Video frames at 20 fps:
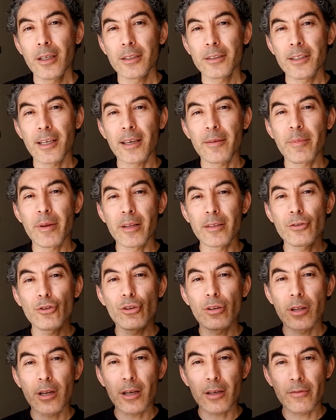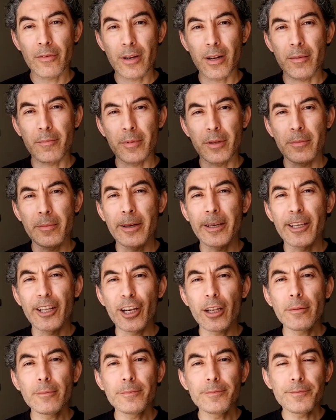çekmenize olanak veren bir
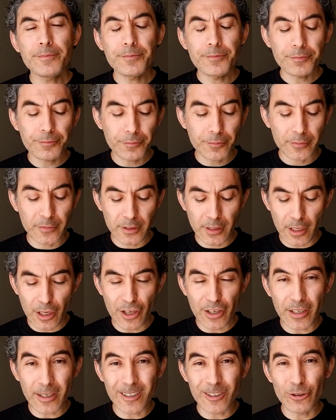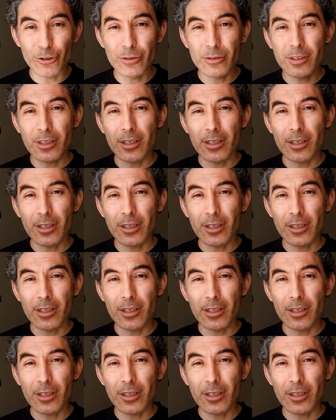makine. E, Nikon'un